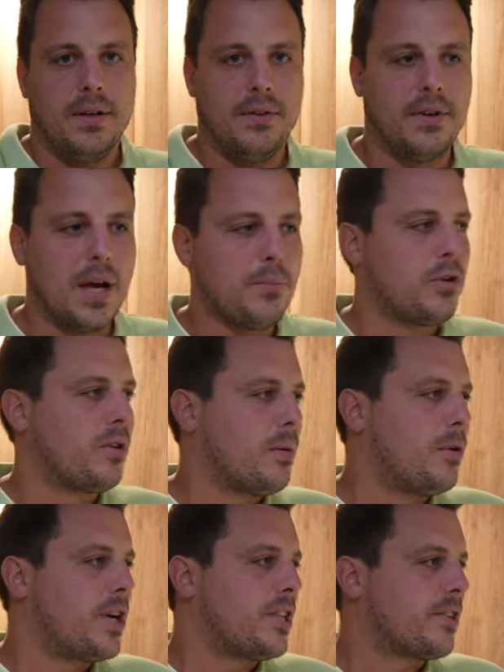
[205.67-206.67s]
Wir haben uns
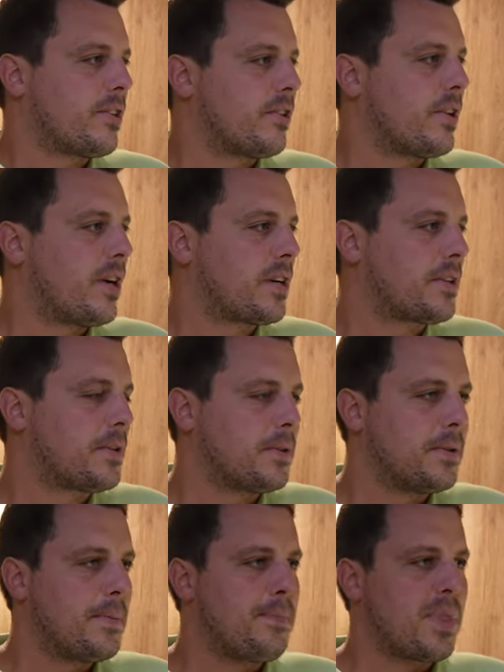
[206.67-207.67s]
aber jetzt gesagt,
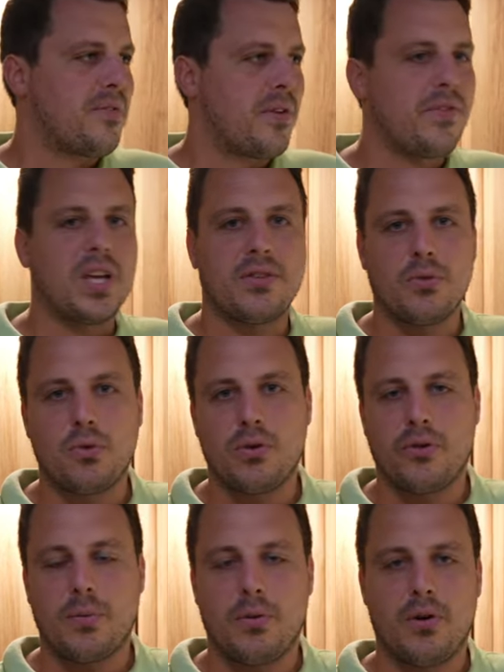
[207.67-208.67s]
ähm, wenn wir jetzt einen Router
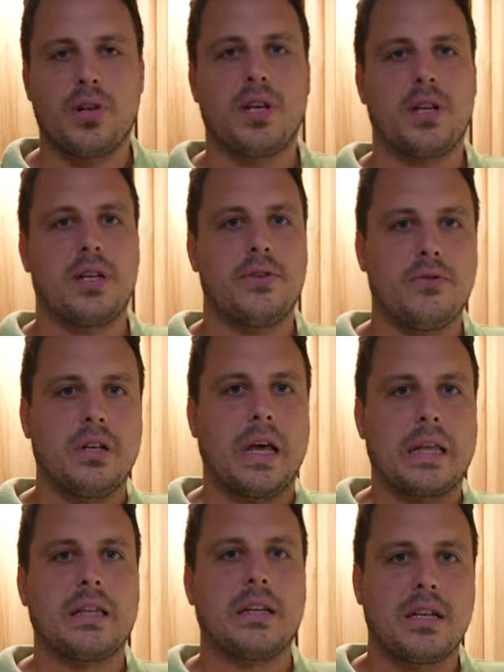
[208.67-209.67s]
verbauen, dann nehmen wir
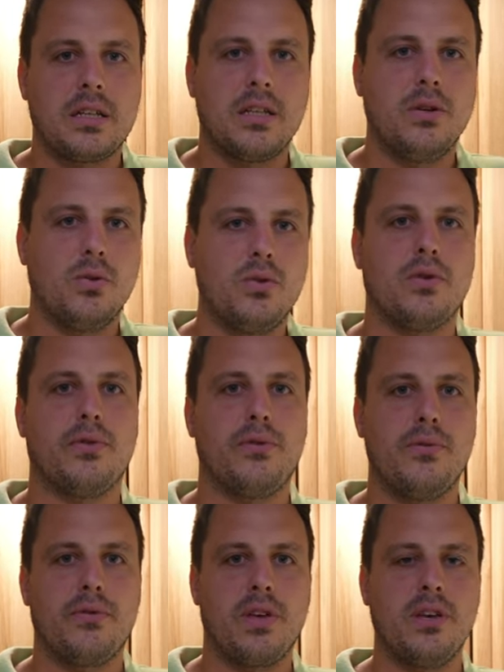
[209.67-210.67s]
direkt den richtigen Router.
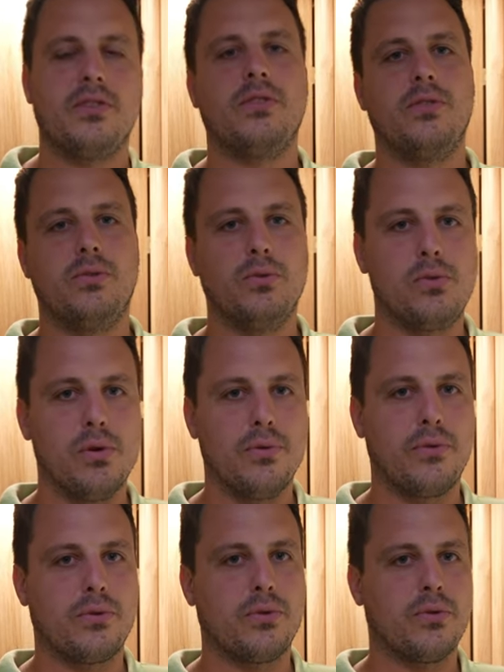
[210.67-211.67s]
5G ist die
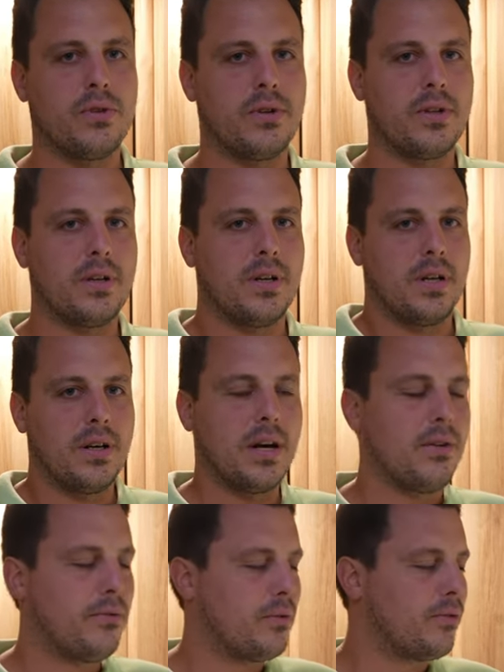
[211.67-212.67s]
Zukunft und
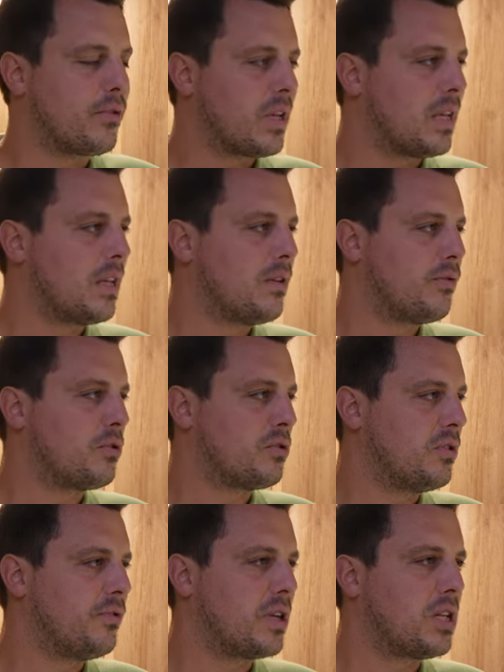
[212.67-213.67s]
ja, 5G
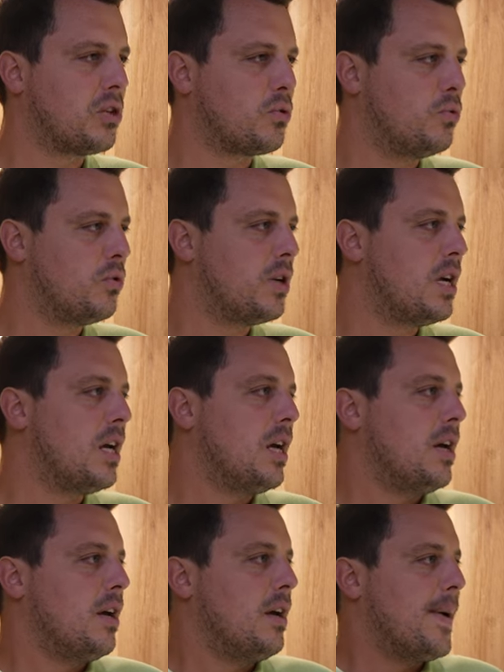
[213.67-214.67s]
funktioniert wirklich gut.
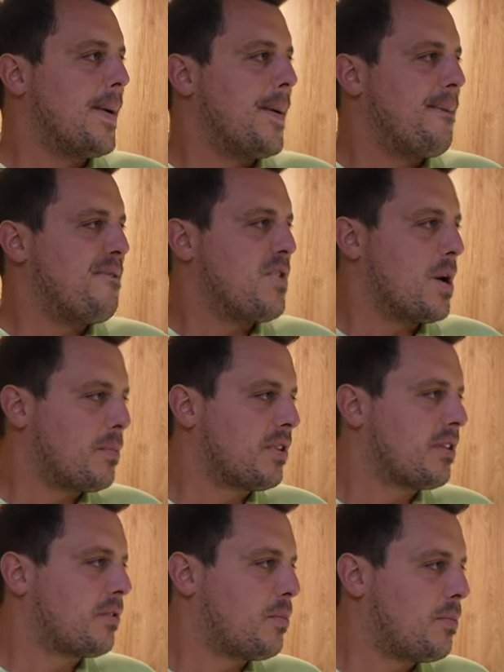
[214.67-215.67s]
Wir haben
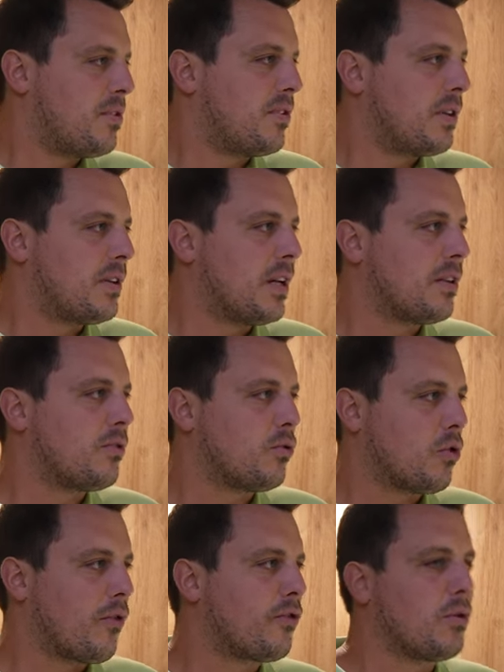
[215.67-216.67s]
das jetzt mal ein bisschen getestet
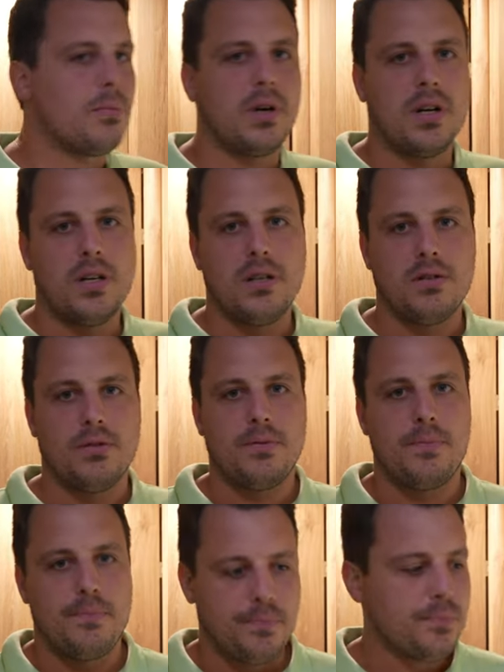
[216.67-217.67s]
und öfter mal
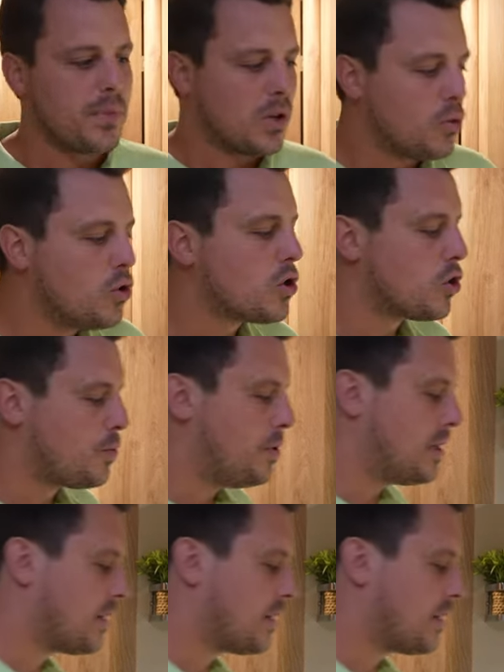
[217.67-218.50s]
ähm, durchgespielt,